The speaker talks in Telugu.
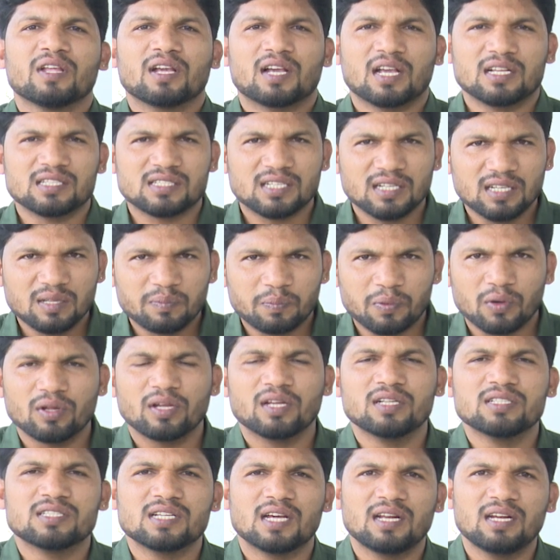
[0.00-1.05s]
కస్టడీ
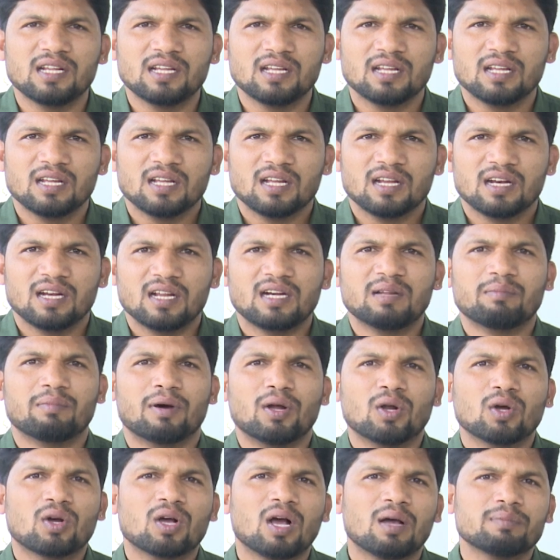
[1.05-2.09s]
పొడిగించాలి లేదంటే
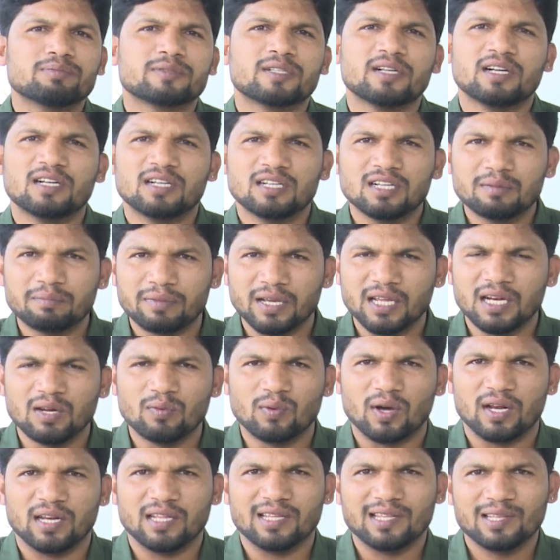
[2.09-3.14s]
మరొక ఆప్షన్ ఏంటంటే బెయిల్
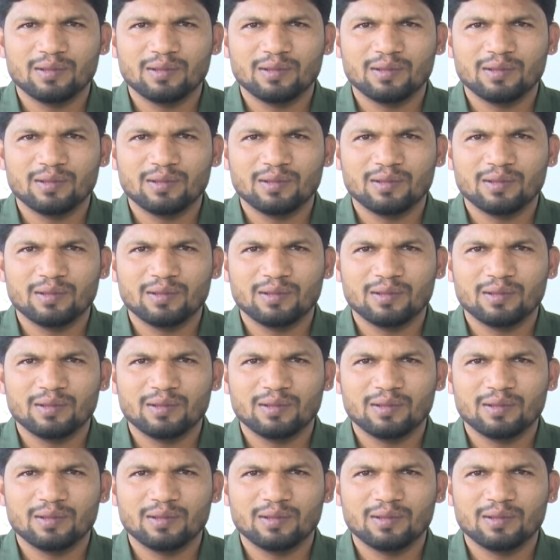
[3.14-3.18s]
ఇవ్వాలి